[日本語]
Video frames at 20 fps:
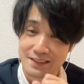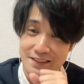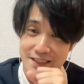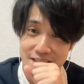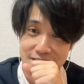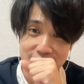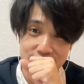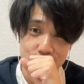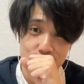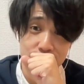
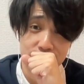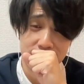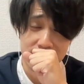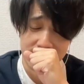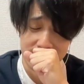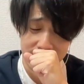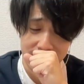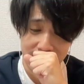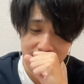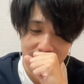全然言うてない
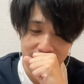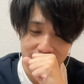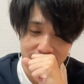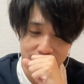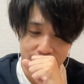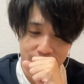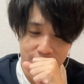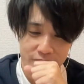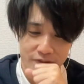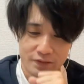ね。はい。
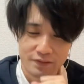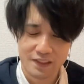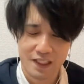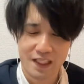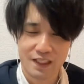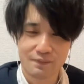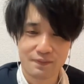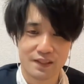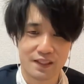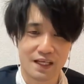さ
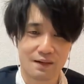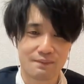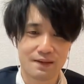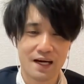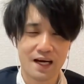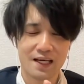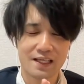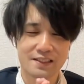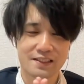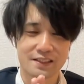きまで生
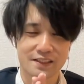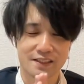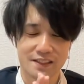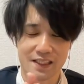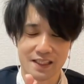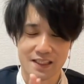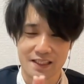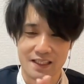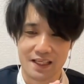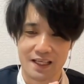配信してた
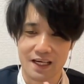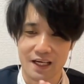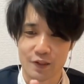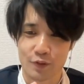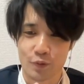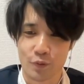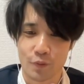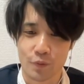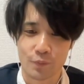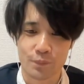んでね、あの、